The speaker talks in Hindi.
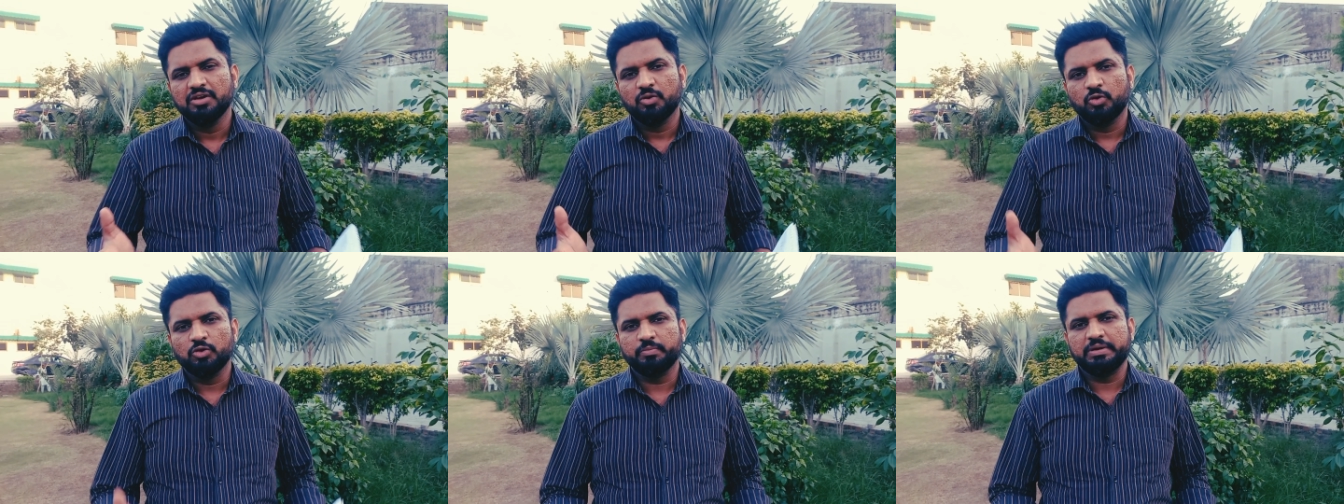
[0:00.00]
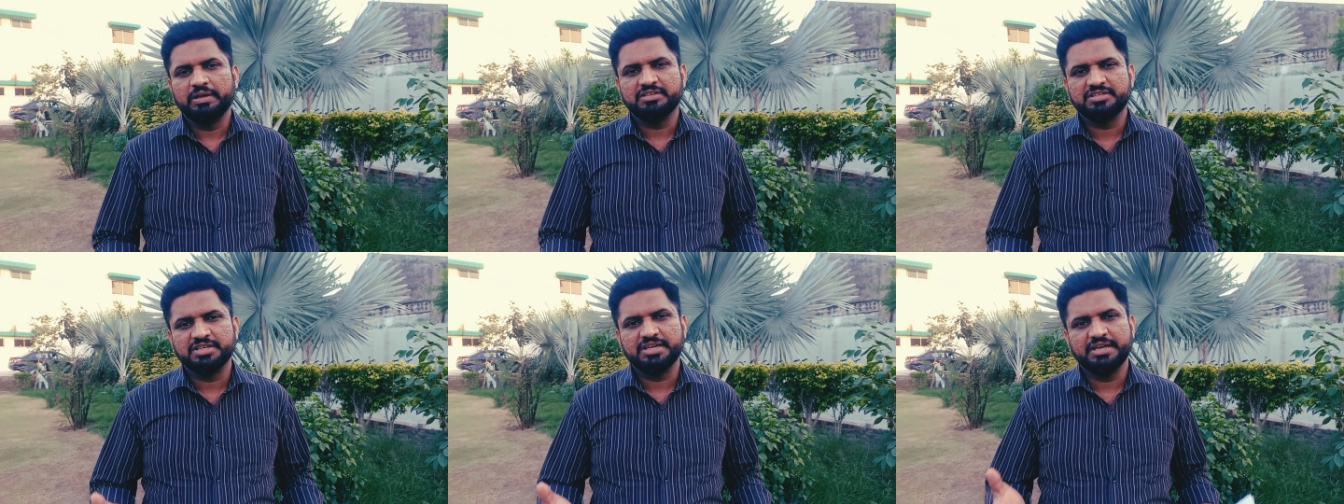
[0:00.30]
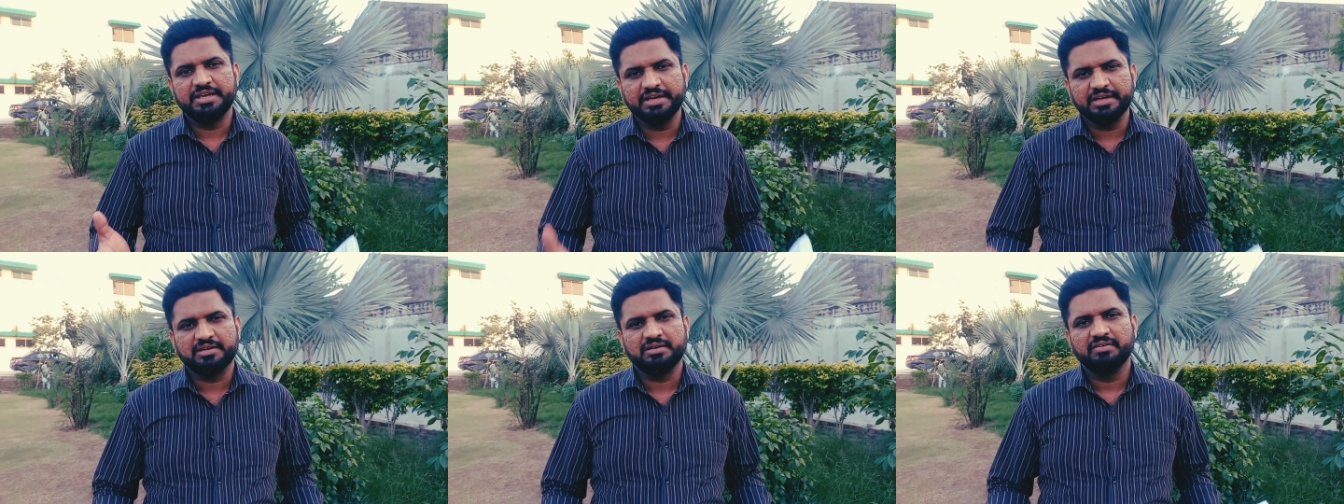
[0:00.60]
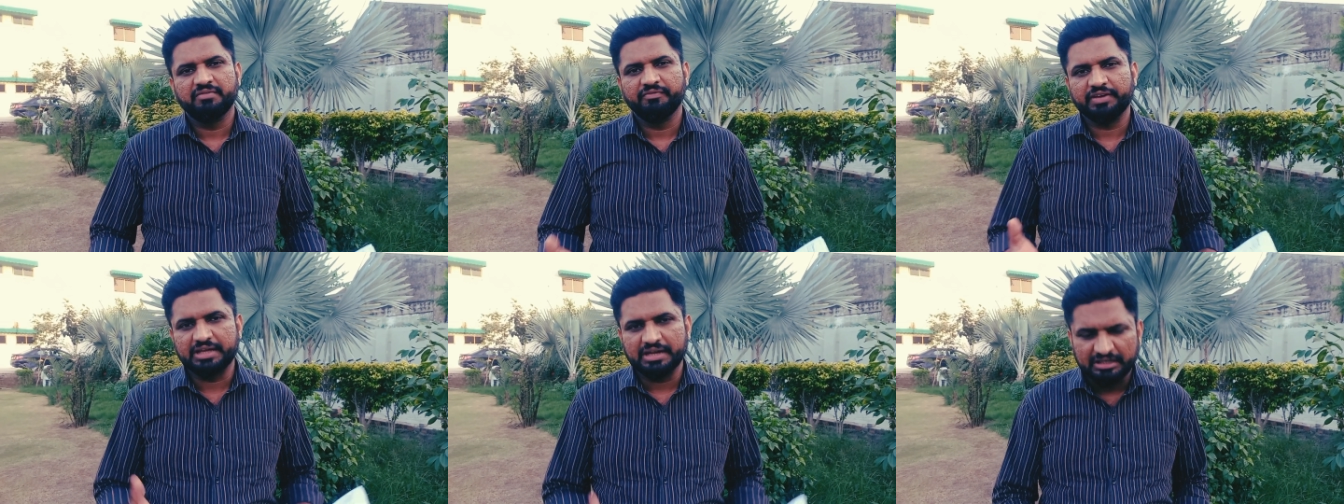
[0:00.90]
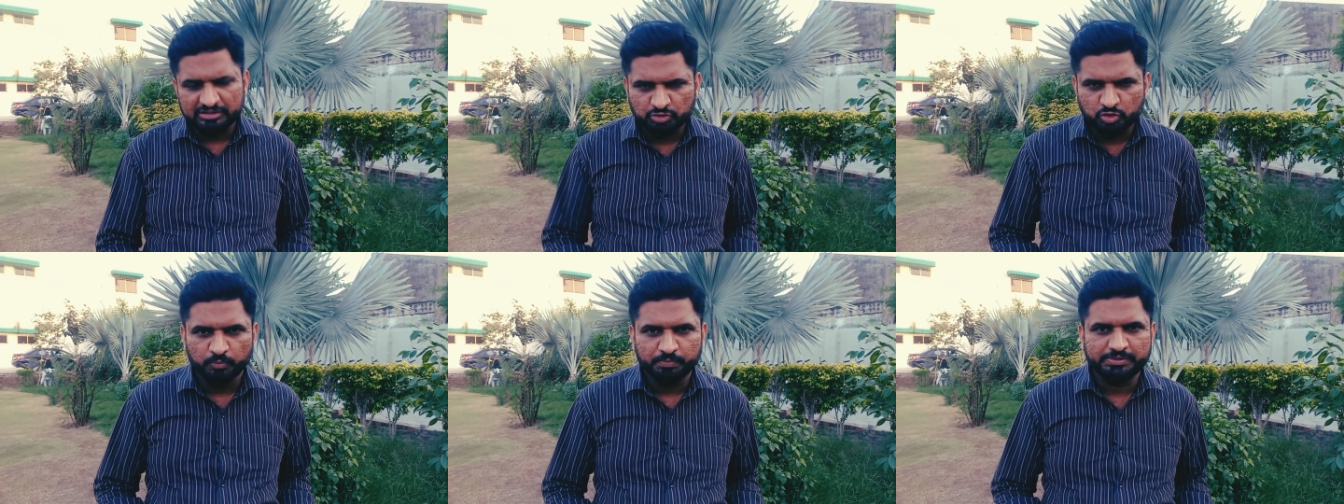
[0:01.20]
उनमें से एक
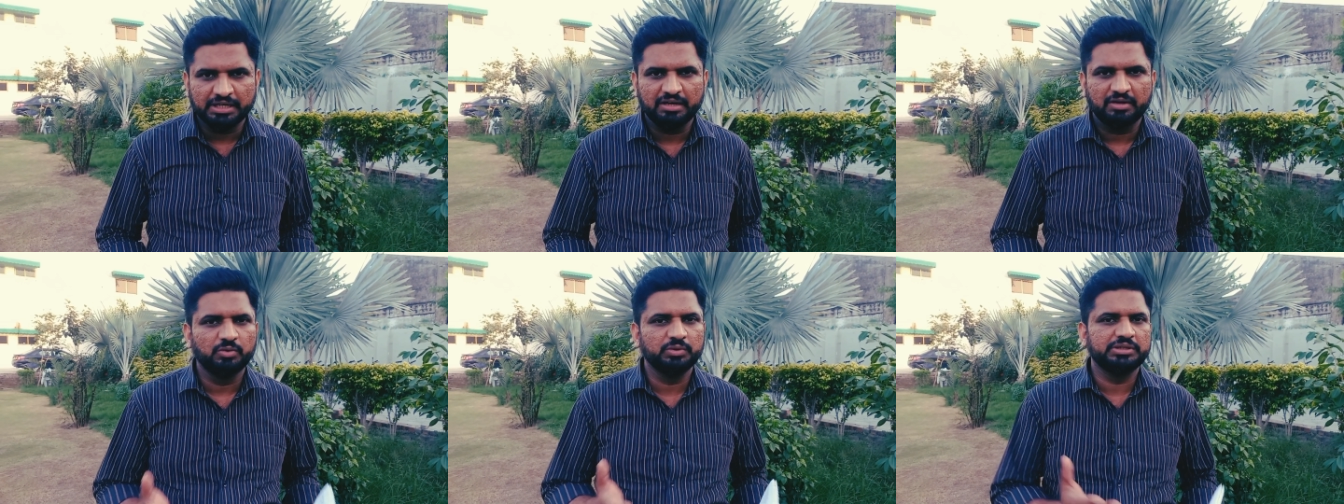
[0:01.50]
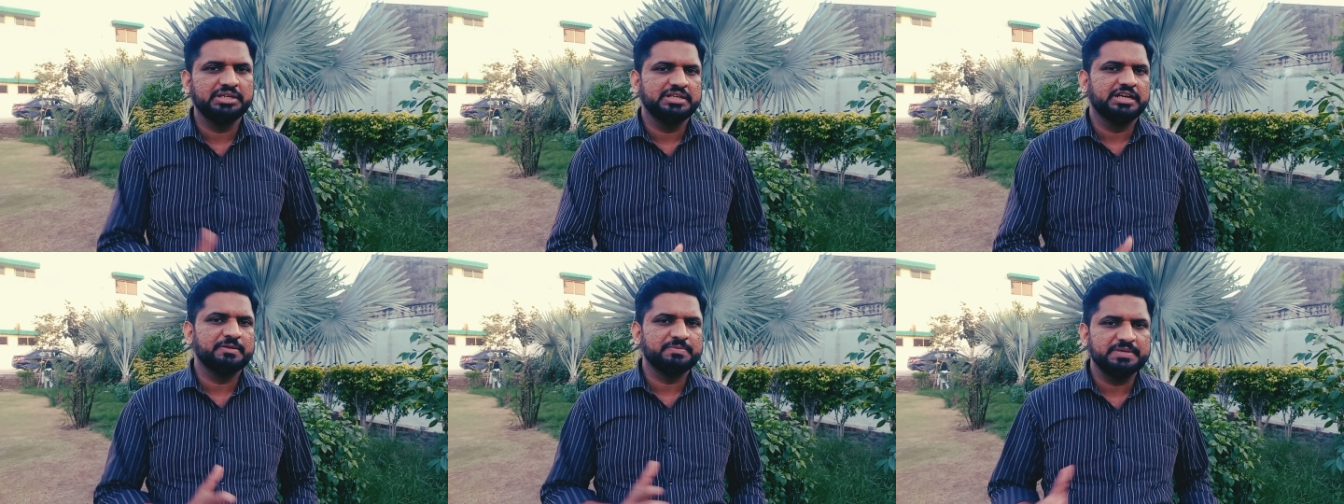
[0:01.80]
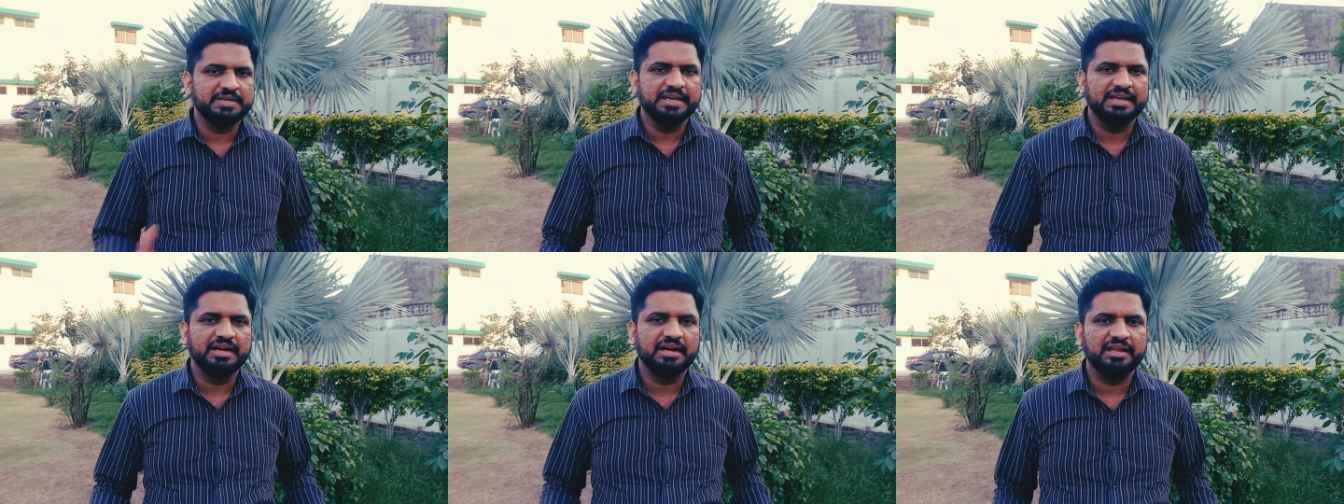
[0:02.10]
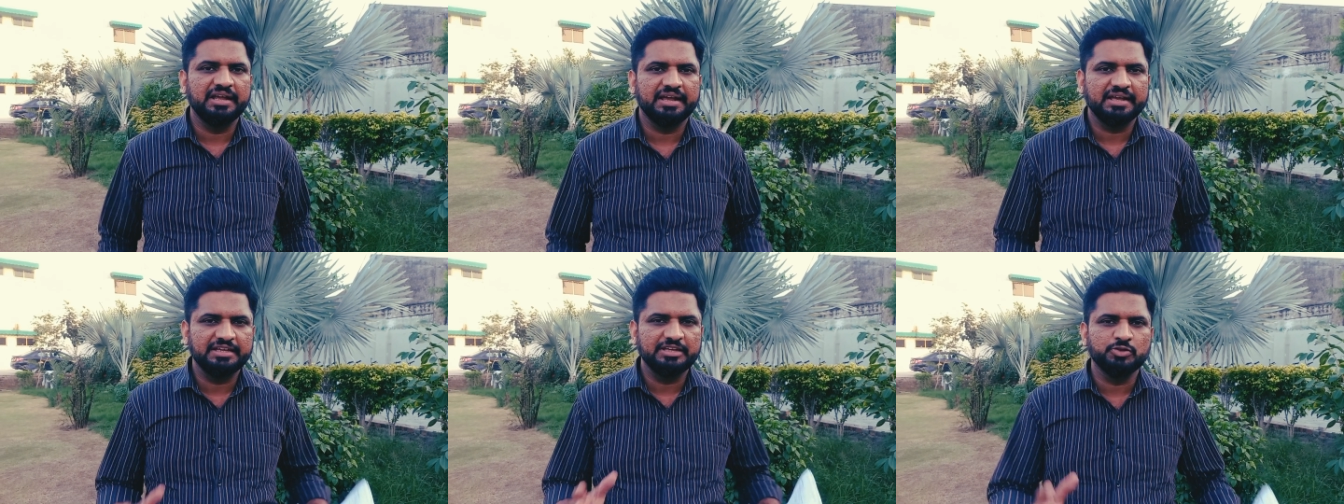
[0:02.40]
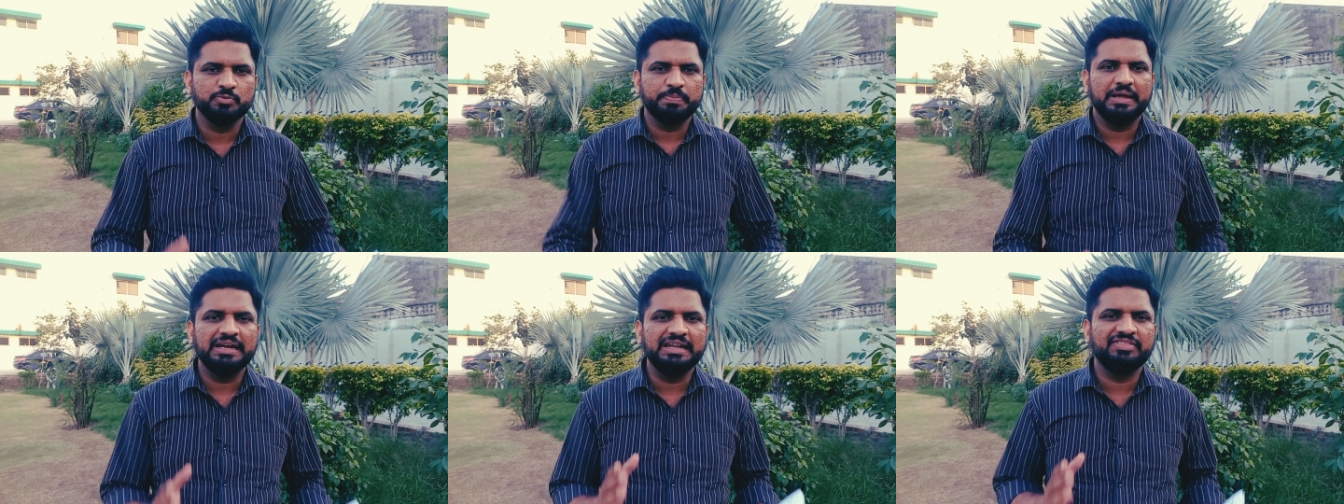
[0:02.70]
विक्रांत गुप्ता उनकी जानब से ये कहा गया कि ये
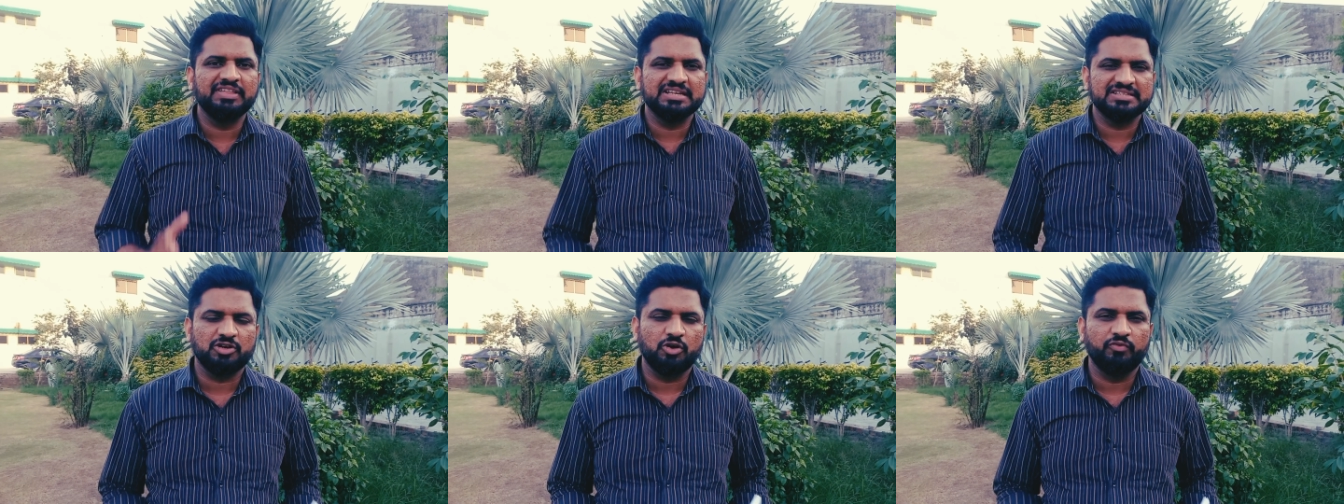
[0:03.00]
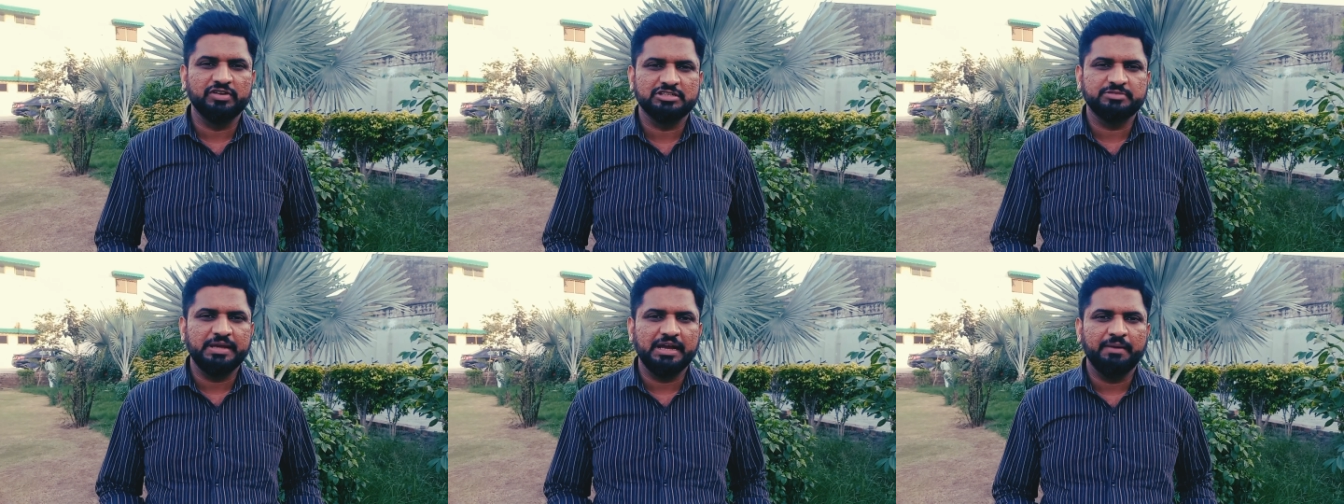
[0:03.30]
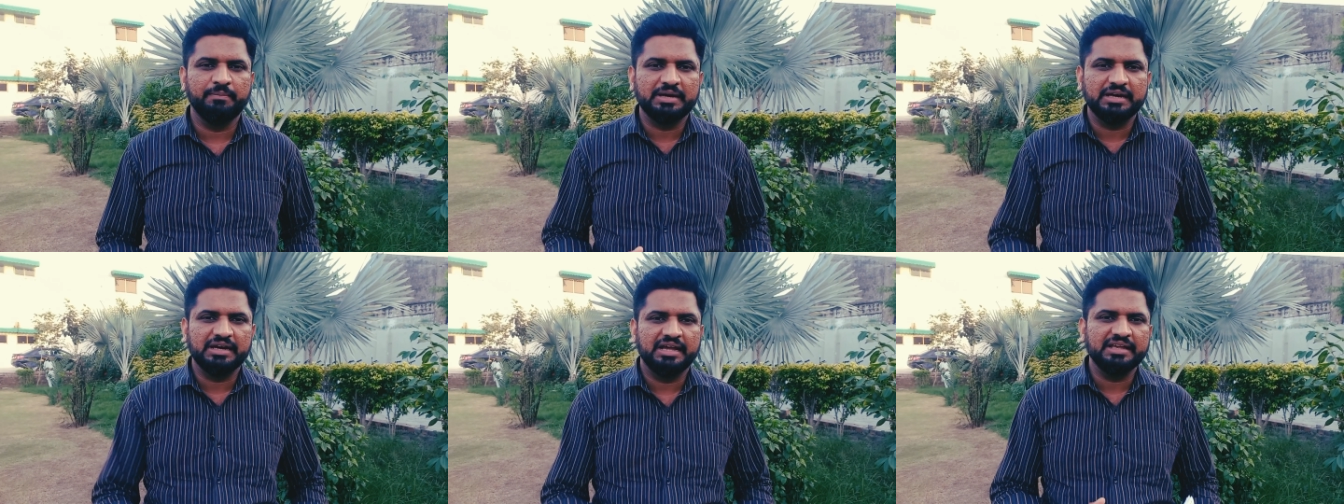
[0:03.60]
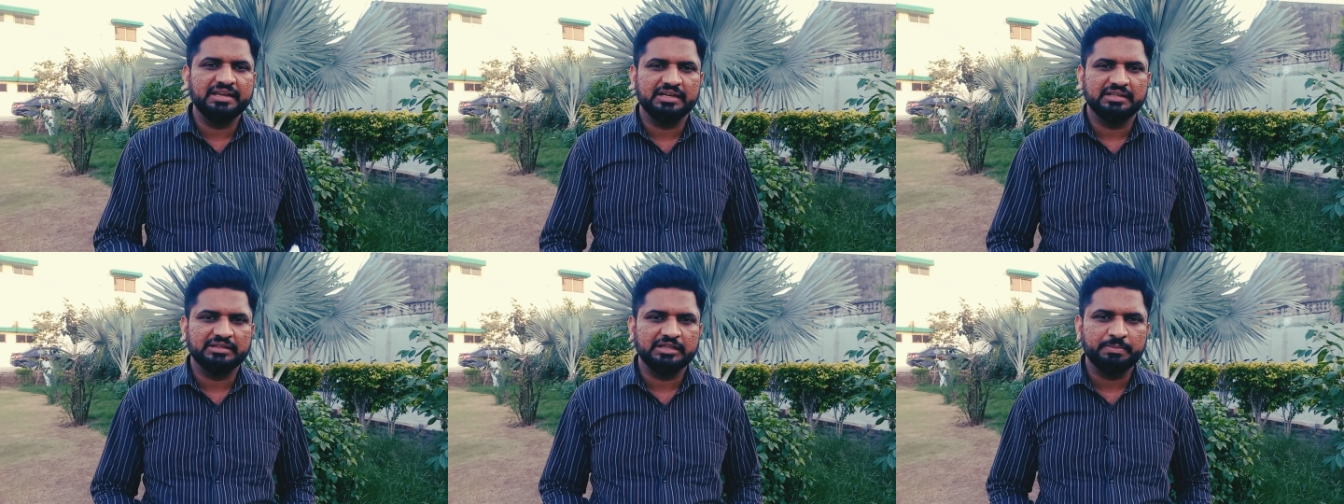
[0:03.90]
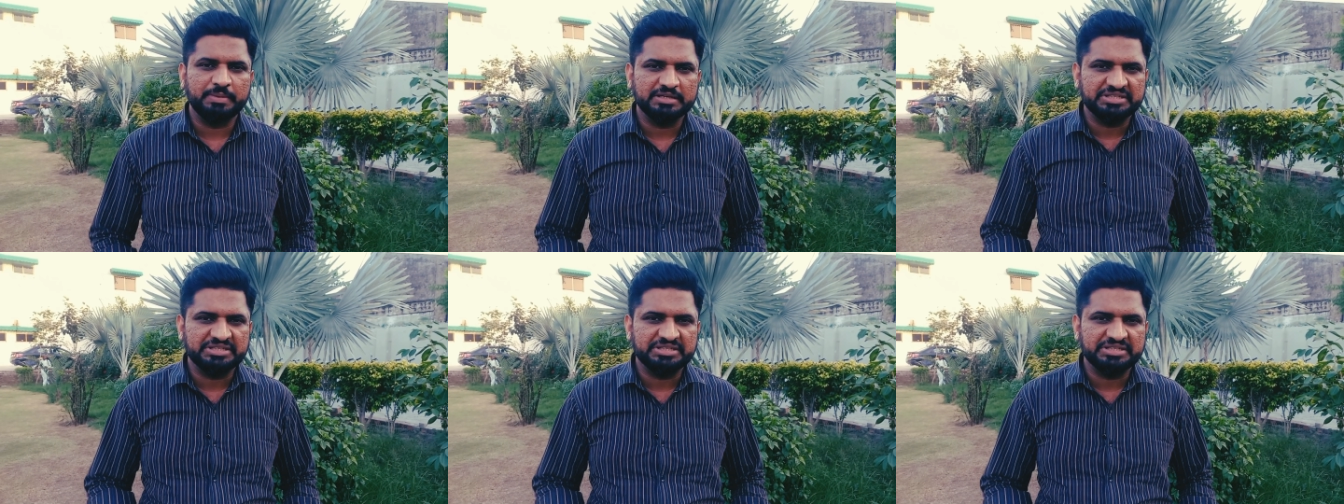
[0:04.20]
जो पहले दस ओवर्स में हम रिलाई करते हैं